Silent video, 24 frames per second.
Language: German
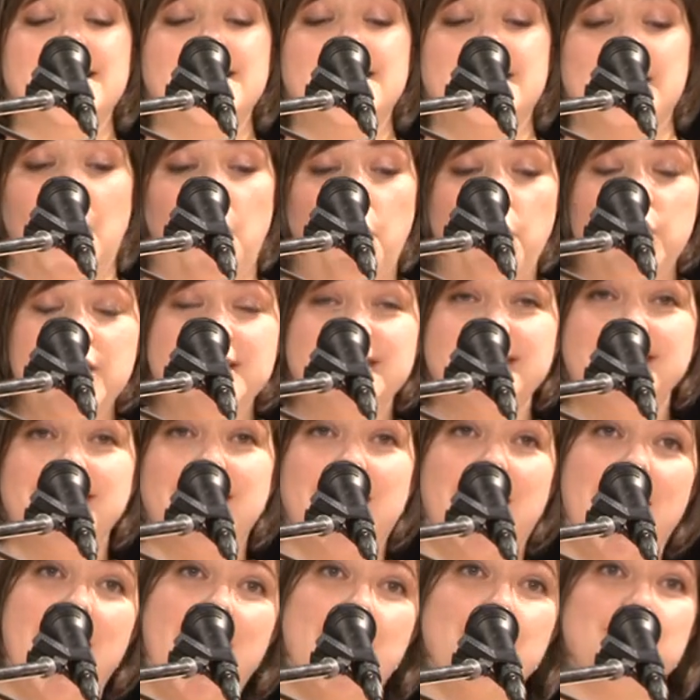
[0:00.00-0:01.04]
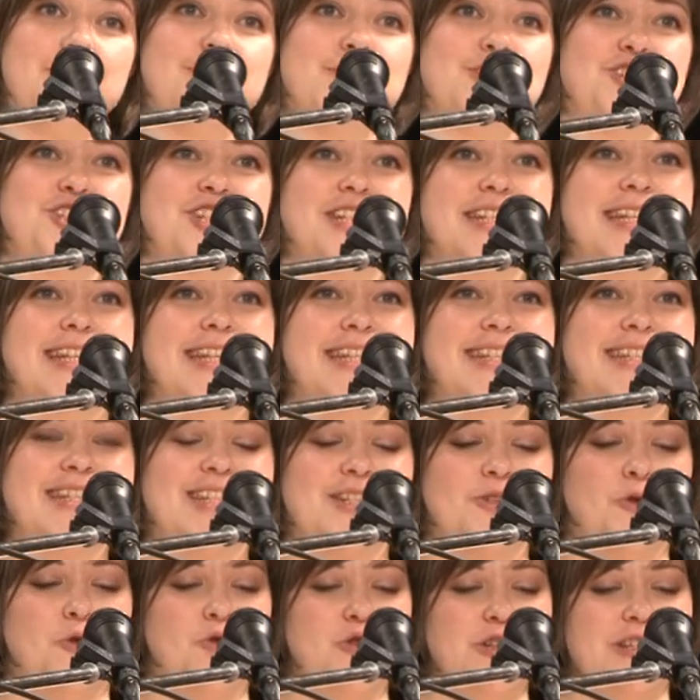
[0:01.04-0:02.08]
Der heutige Abend steht
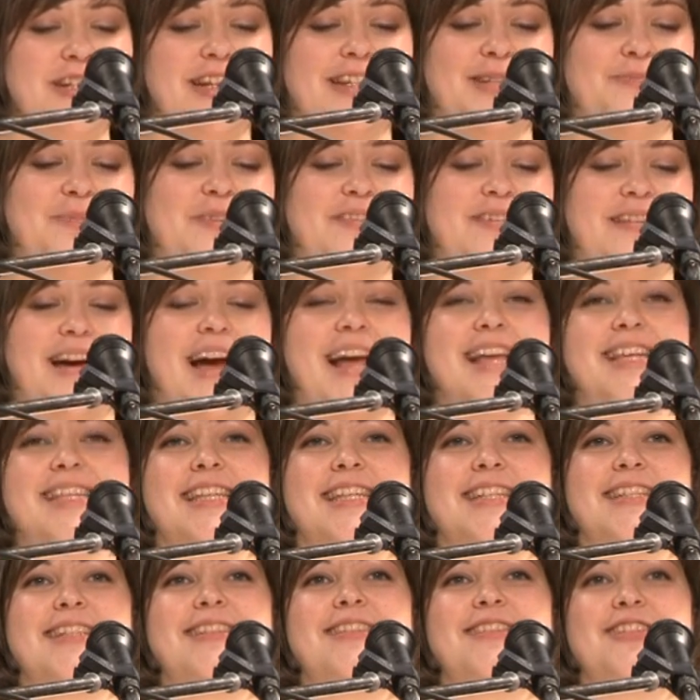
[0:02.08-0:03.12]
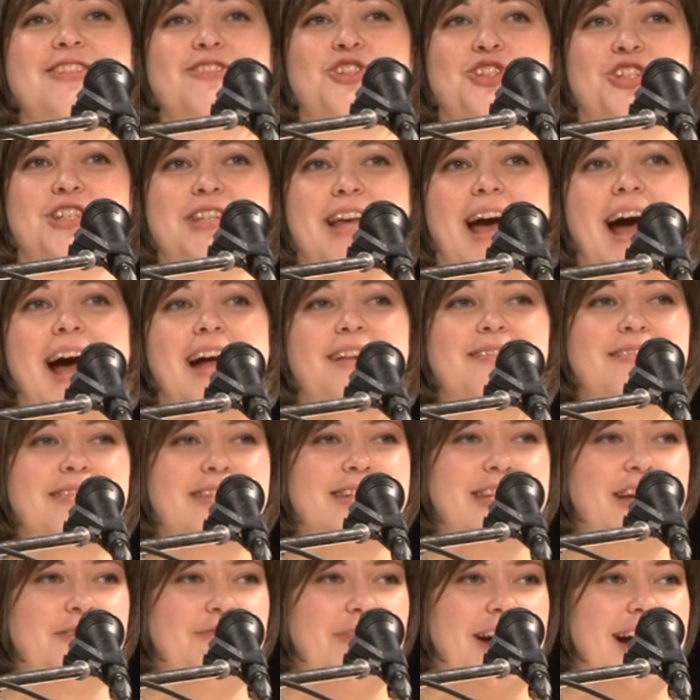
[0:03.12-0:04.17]
unter dem Zeichen des Starts
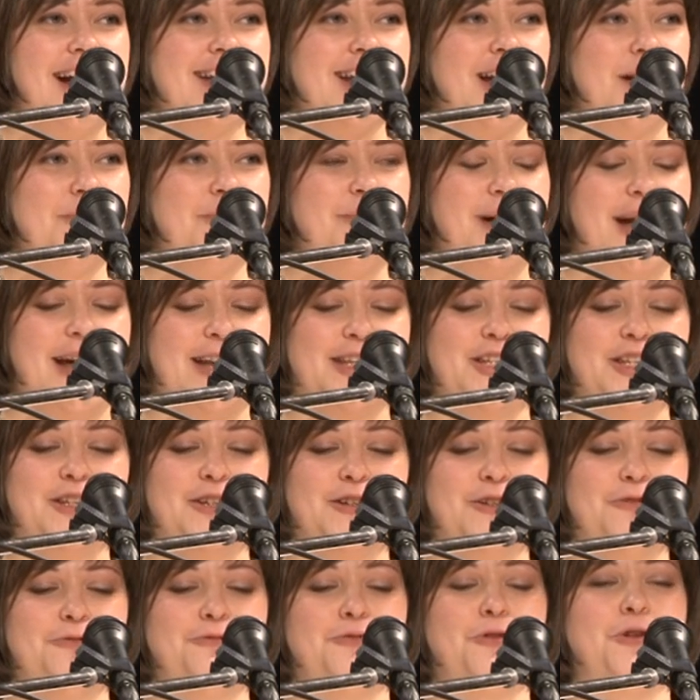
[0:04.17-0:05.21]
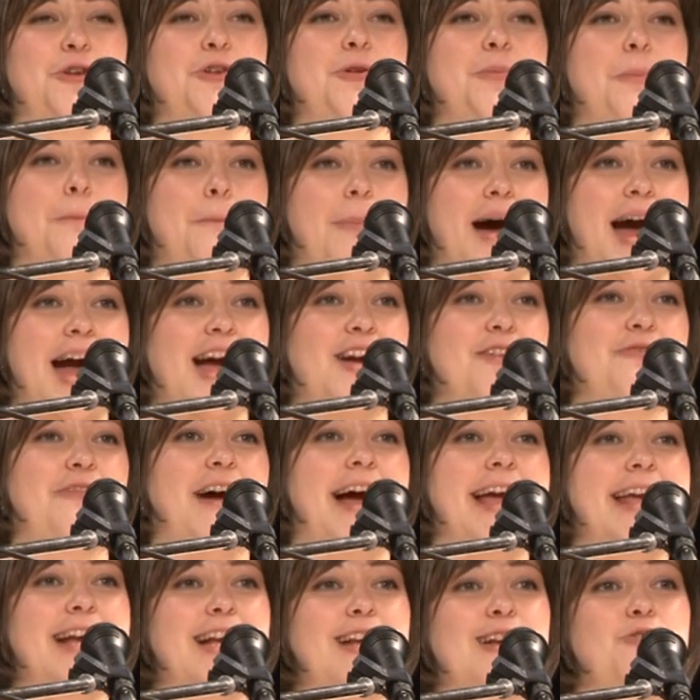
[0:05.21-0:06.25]
der Wahlkampagne von Marc
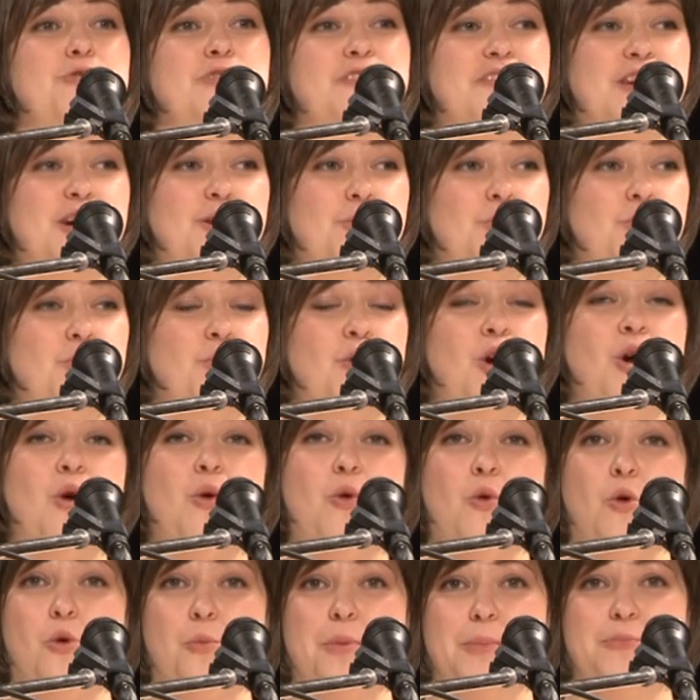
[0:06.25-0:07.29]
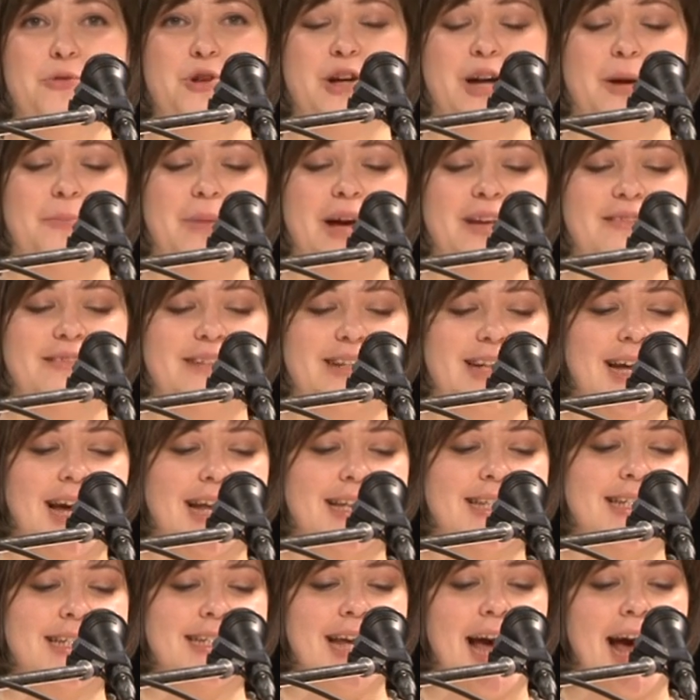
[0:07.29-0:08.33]
Weigel, unserem
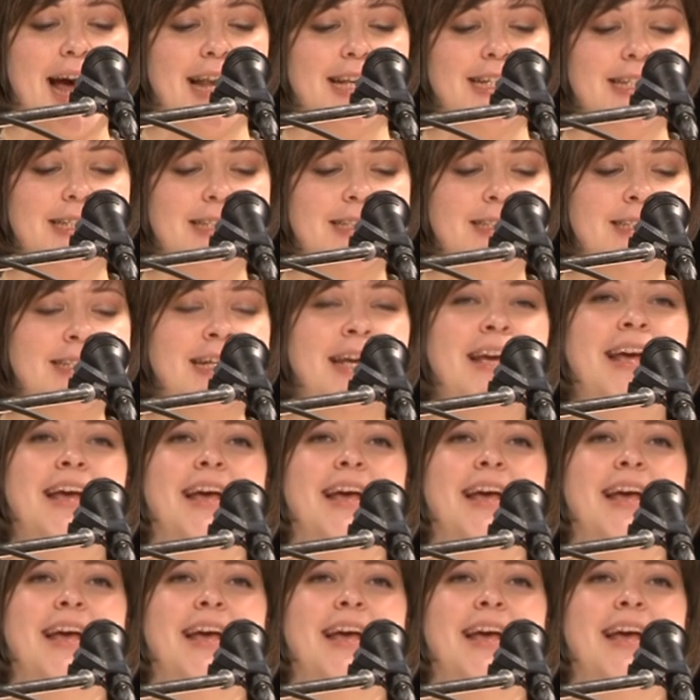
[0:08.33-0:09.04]
Oberbürgermeisterkandidaten.